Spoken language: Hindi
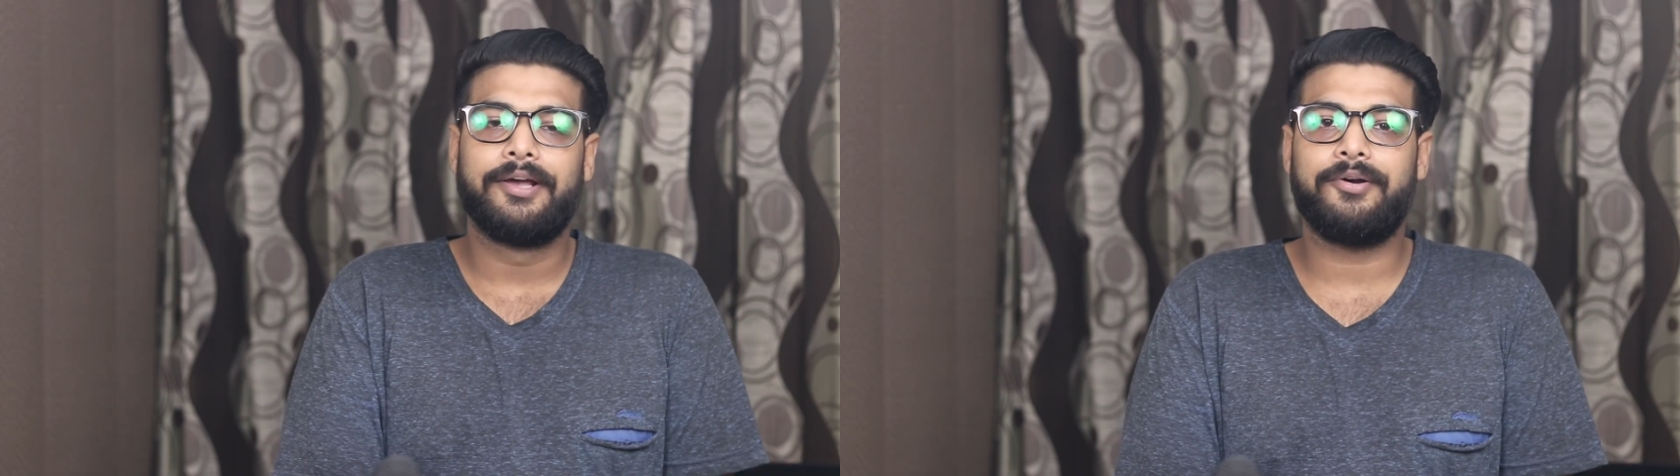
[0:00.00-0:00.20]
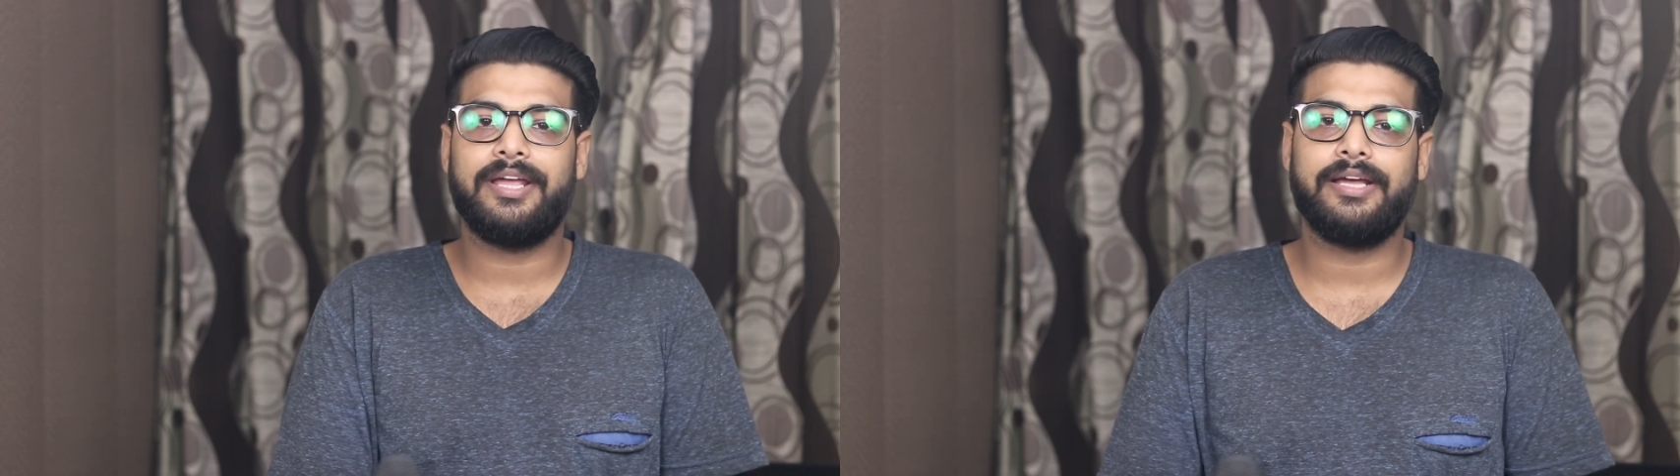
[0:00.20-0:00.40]

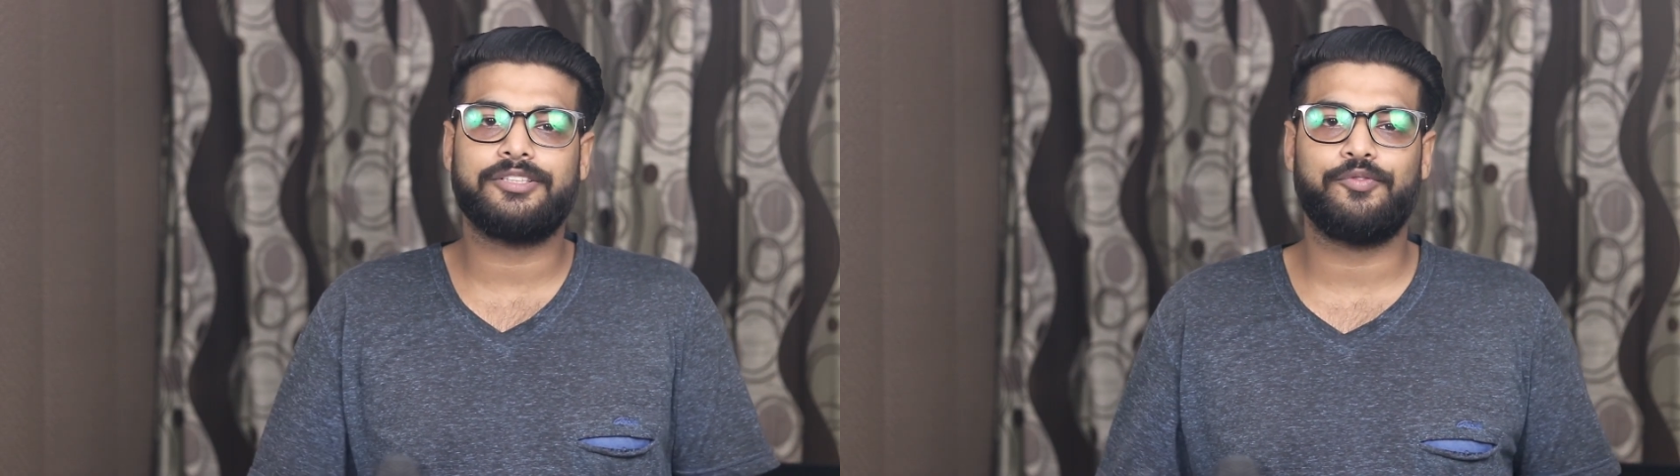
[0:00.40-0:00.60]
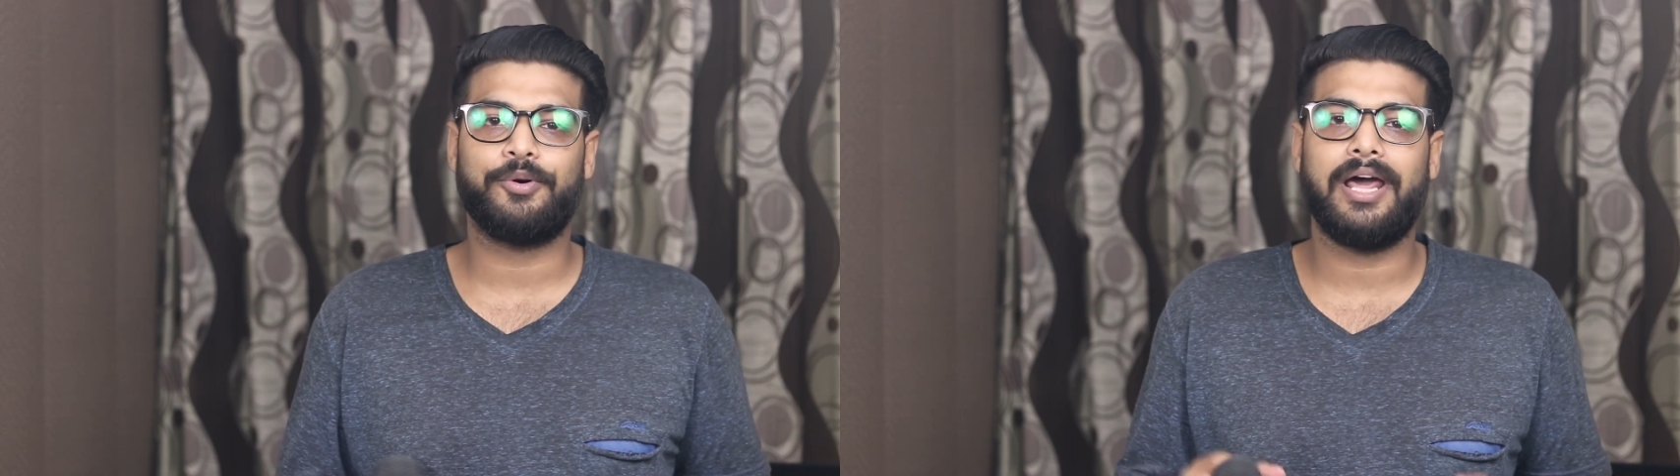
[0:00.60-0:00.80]
क्योंकि ये
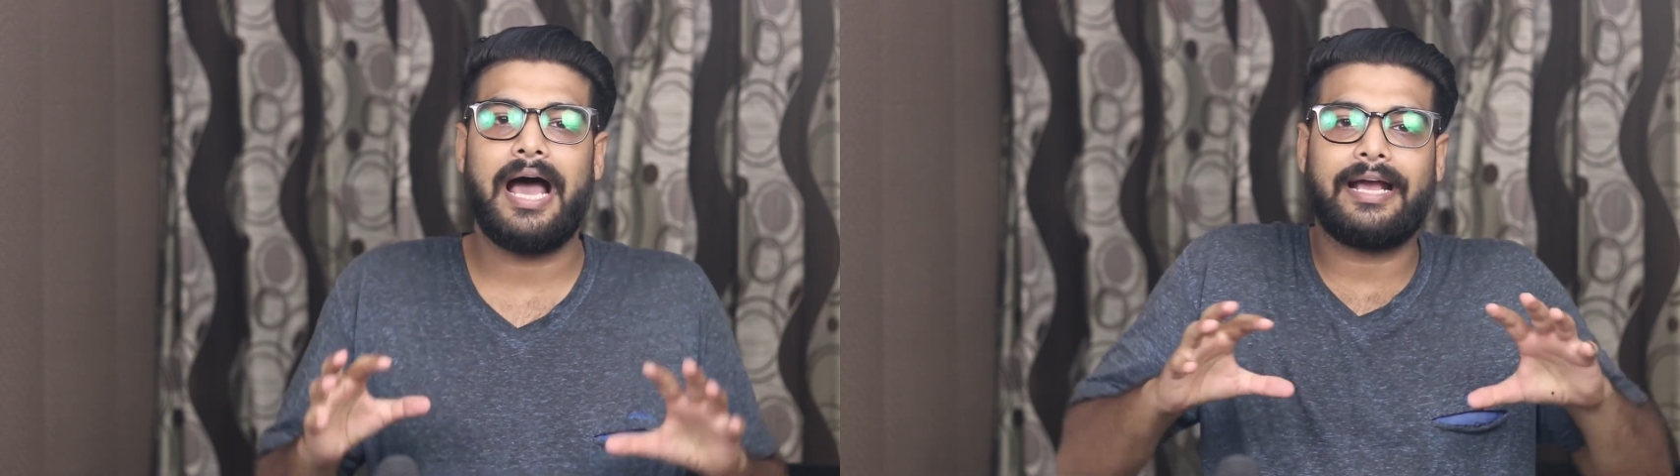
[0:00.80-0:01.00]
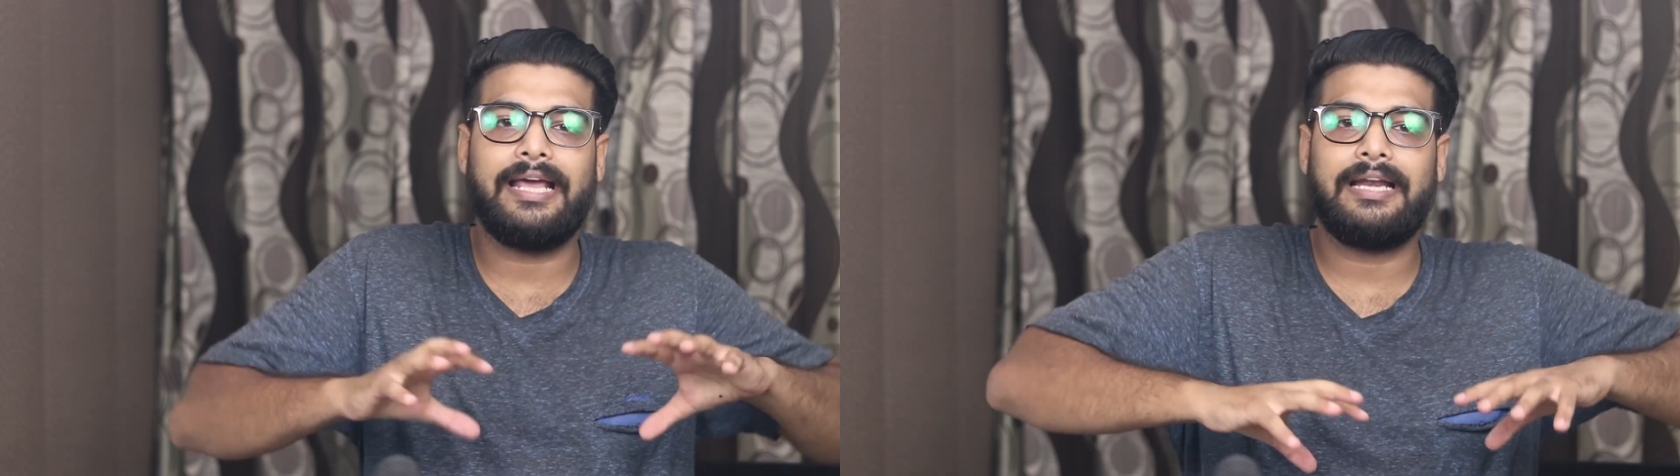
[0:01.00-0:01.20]
जो फोन है
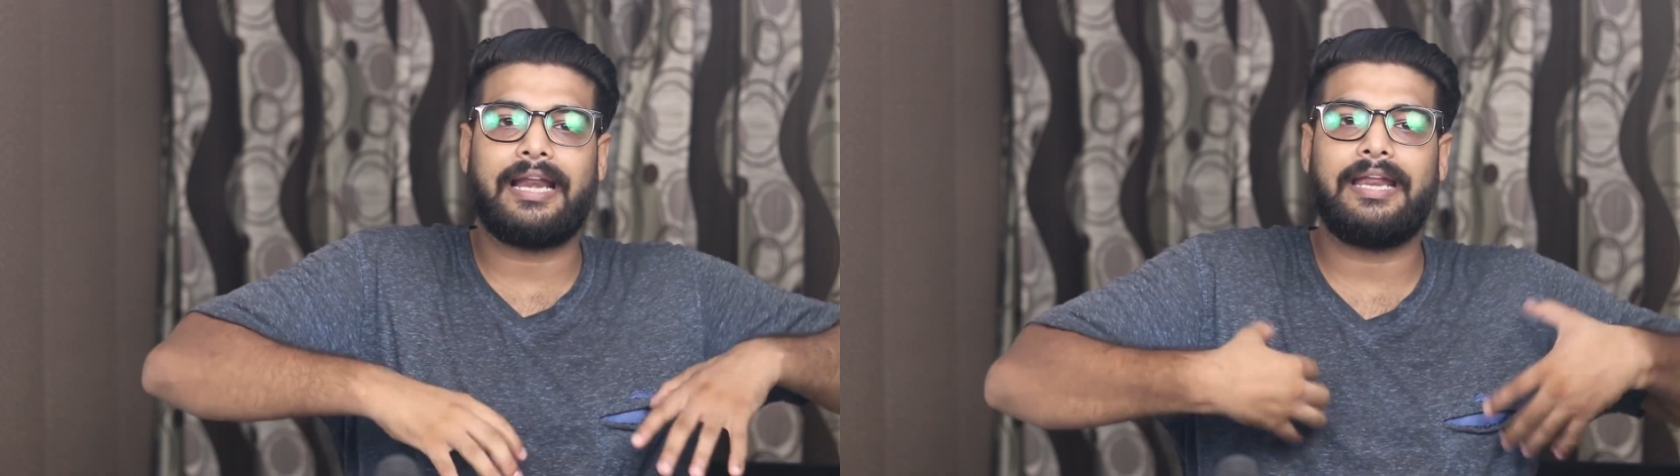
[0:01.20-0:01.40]
अगेन